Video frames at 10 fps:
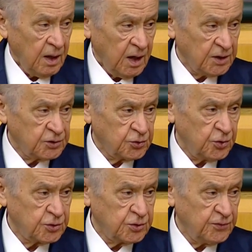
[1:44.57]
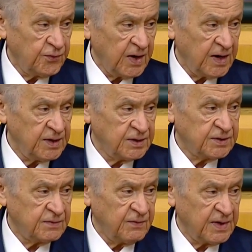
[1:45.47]
Aç gözlü
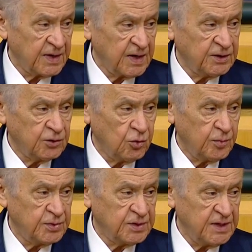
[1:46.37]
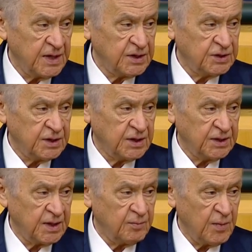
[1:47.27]
faiz ve rant lobisine eşlik
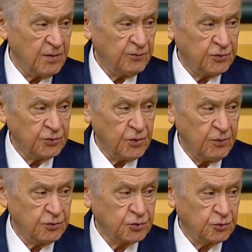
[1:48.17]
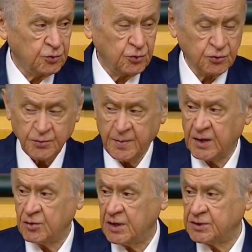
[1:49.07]
eden menfur döviz kuru
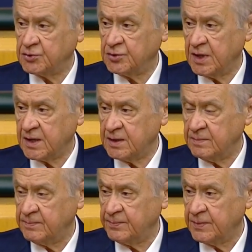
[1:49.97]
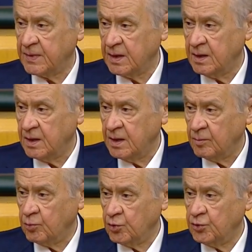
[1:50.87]
spekülasyonları,
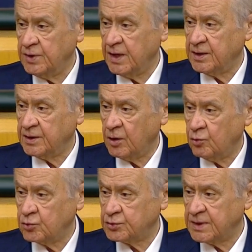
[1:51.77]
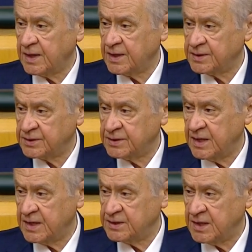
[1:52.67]
bunun yanında uluslararası
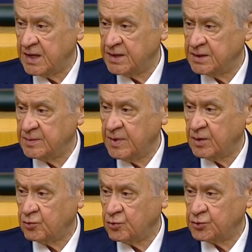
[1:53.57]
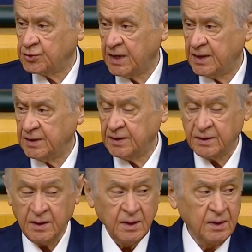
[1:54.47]
derecelendirme
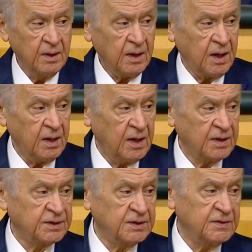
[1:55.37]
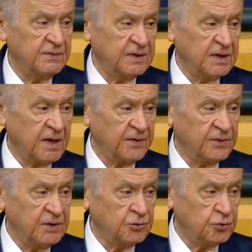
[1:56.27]
kuruluşlarının ahlaksız ve
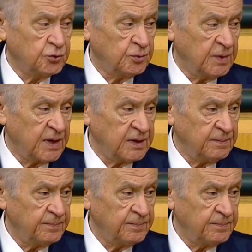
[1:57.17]
tarafkir tutumları,